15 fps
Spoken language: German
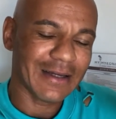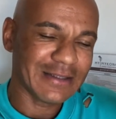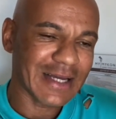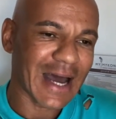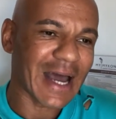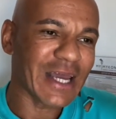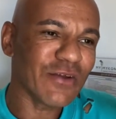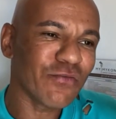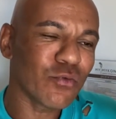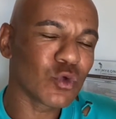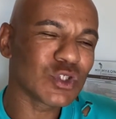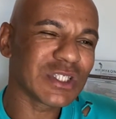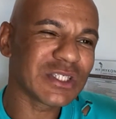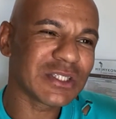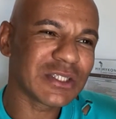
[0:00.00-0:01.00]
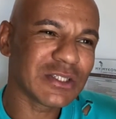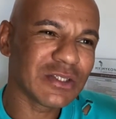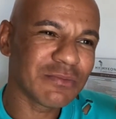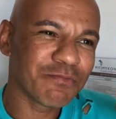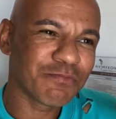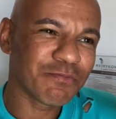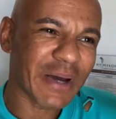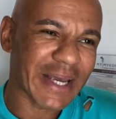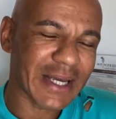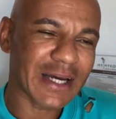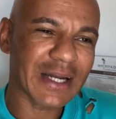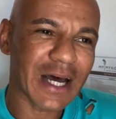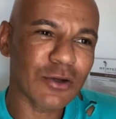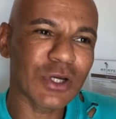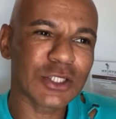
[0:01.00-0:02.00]
der Einfluss ist bei
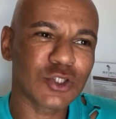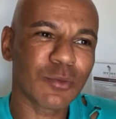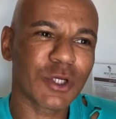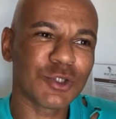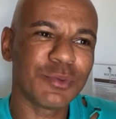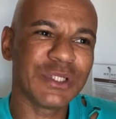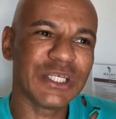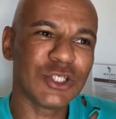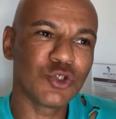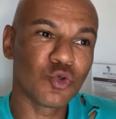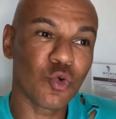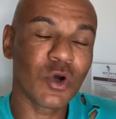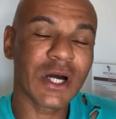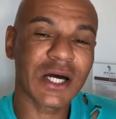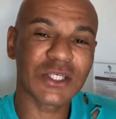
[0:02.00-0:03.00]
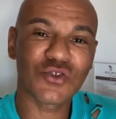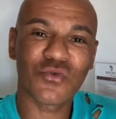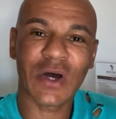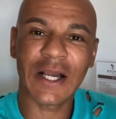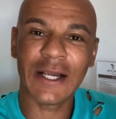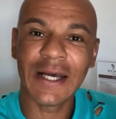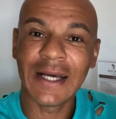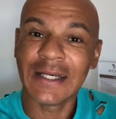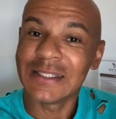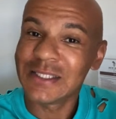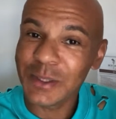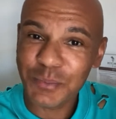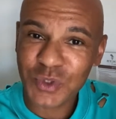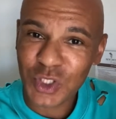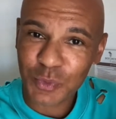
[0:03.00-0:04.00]
Cardano ja zum Beispiel nicht so krass, weil
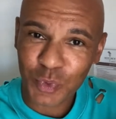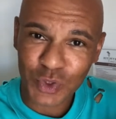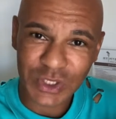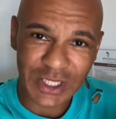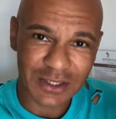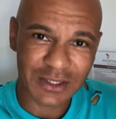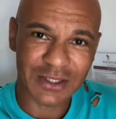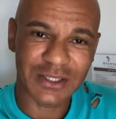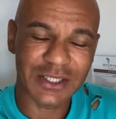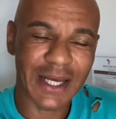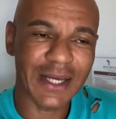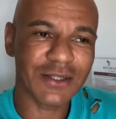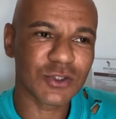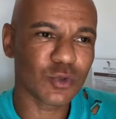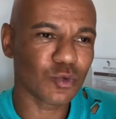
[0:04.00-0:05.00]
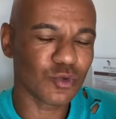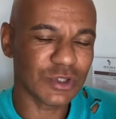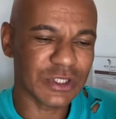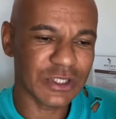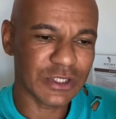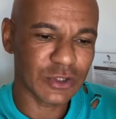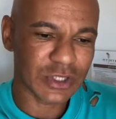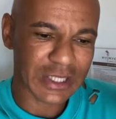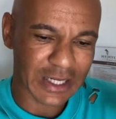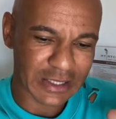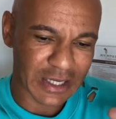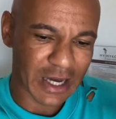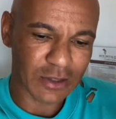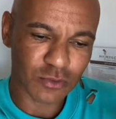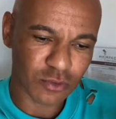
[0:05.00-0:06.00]
70% gestaked sind und die
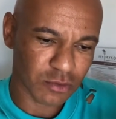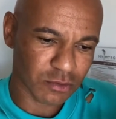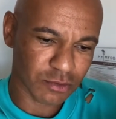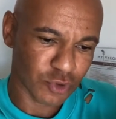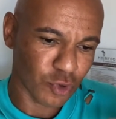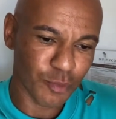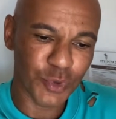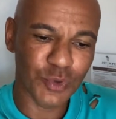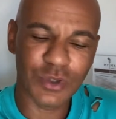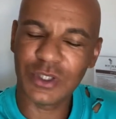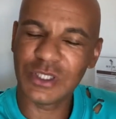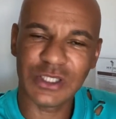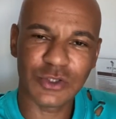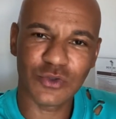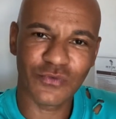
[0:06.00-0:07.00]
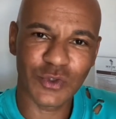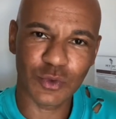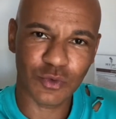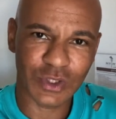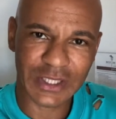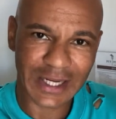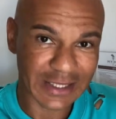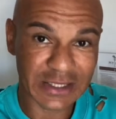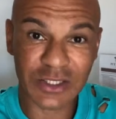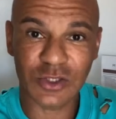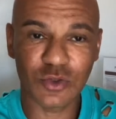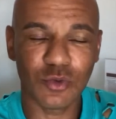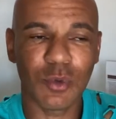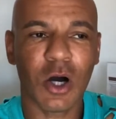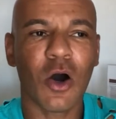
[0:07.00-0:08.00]
Cardano-Community ist sowieso die
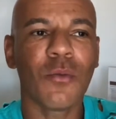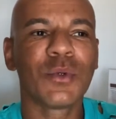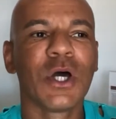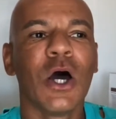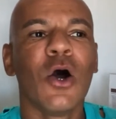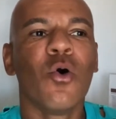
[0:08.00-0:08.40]
krasseste überhaupt.